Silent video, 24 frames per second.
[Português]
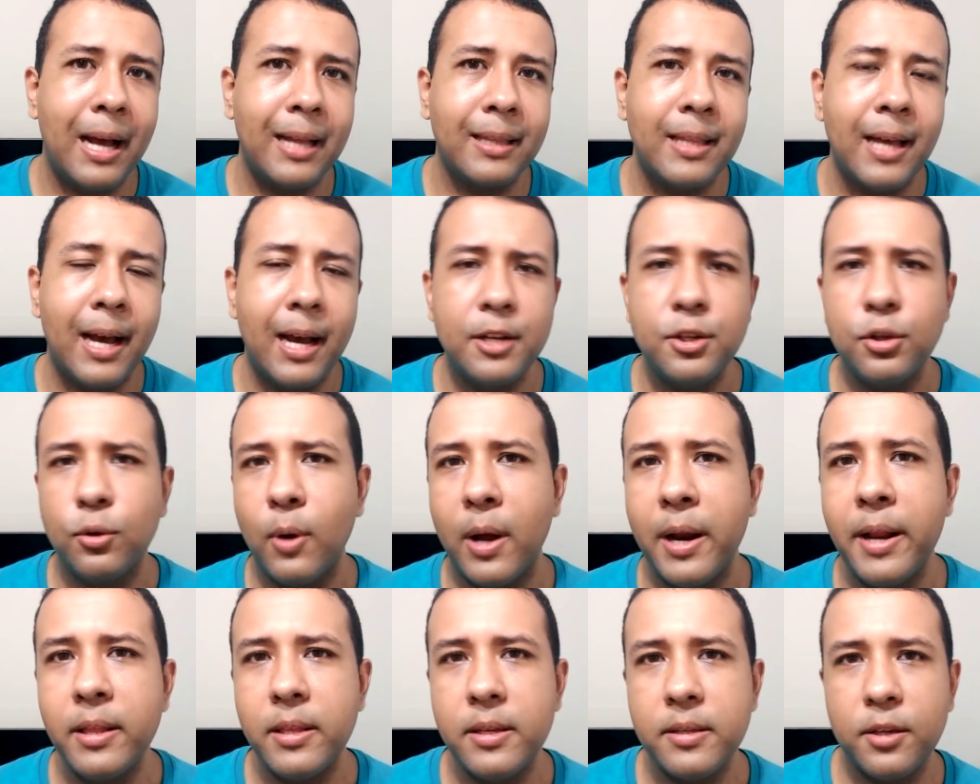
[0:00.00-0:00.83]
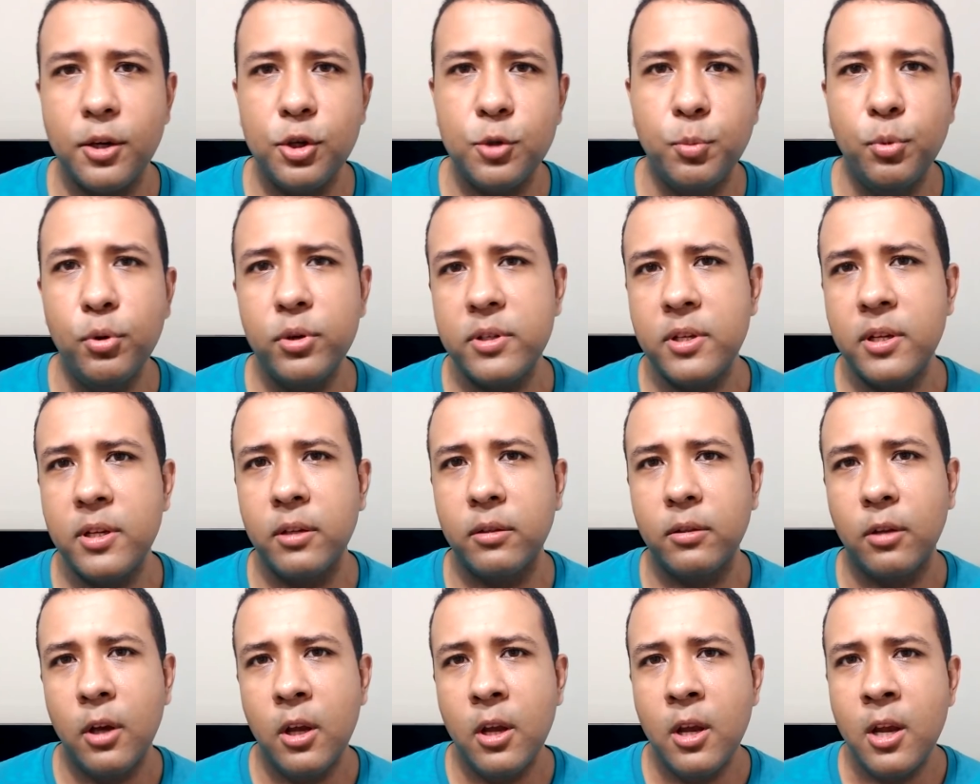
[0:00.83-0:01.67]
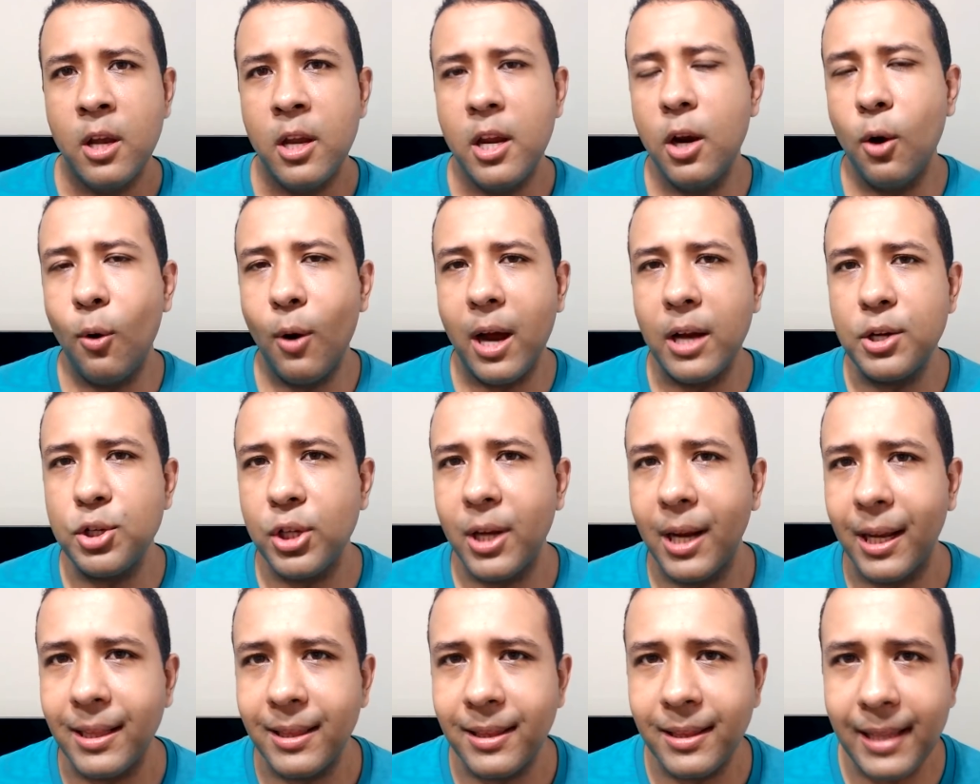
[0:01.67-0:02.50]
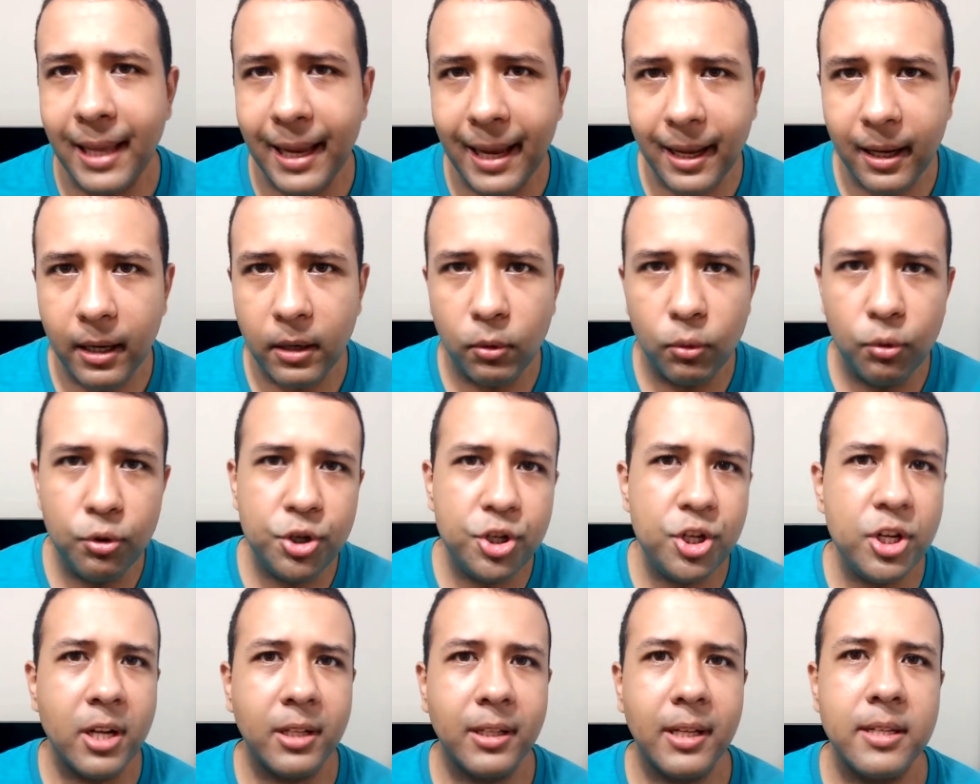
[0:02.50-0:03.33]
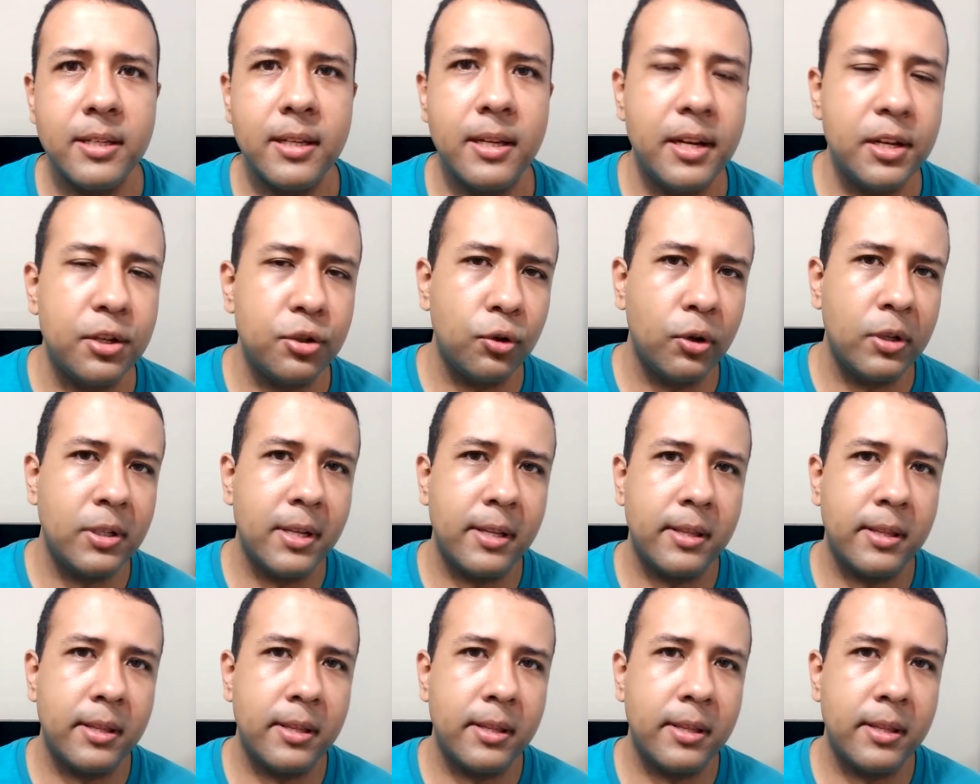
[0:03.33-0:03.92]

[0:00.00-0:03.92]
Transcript: Haddad 46%. Eu acho que até o dia das eleições,